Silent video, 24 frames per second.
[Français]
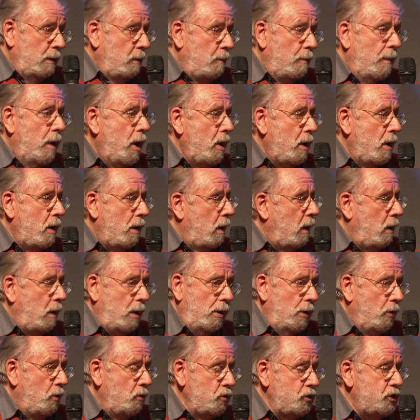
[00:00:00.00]
Mort
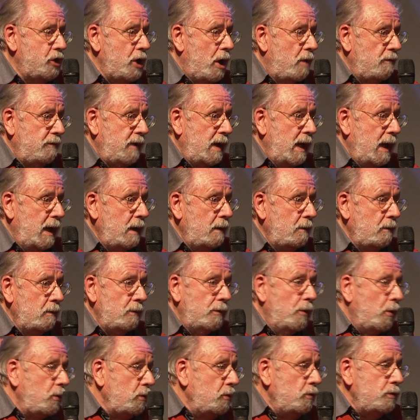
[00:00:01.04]
le 11 janvier,
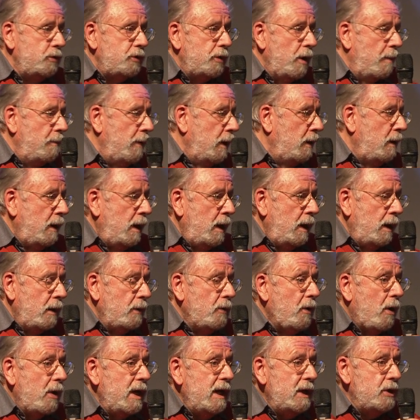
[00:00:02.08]
donc nous sommes
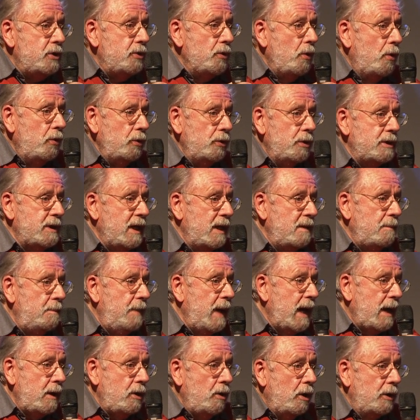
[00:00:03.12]
dans les eaux de cette
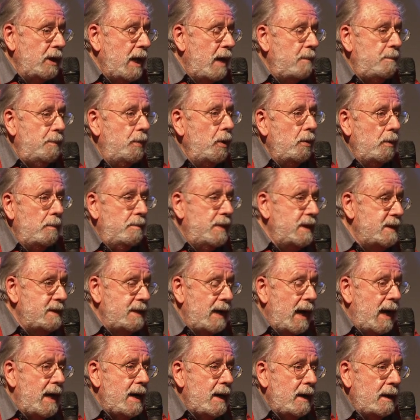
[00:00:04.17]
période un peu
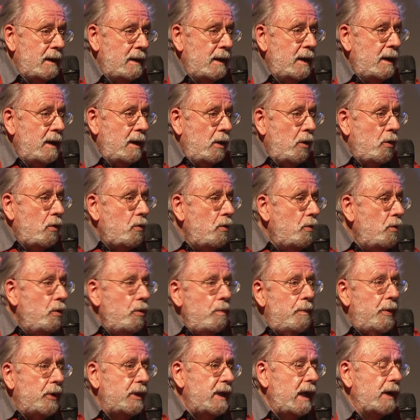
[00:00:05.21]
bizarre où
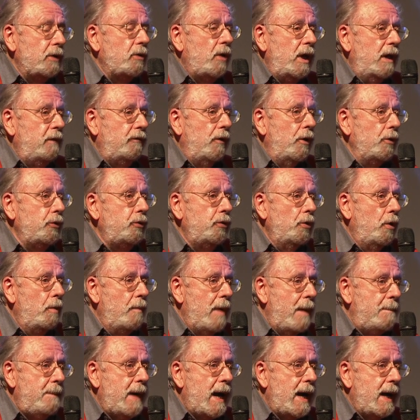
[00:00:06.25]
peut-être les fantômes
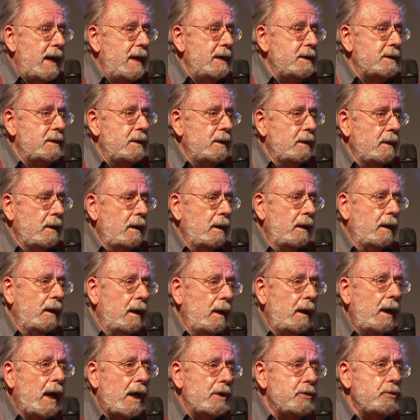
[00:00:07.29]
apparaissent
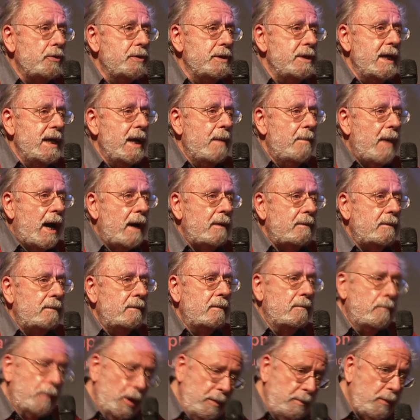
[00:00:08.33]
grâce au cinéma.
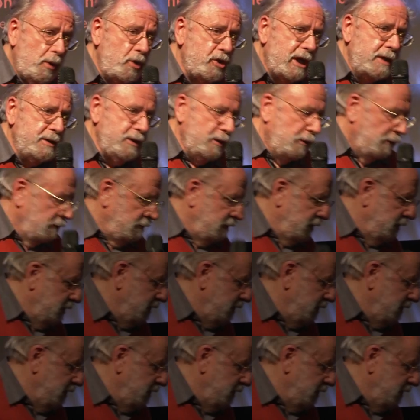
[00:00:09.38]
Bonne projection.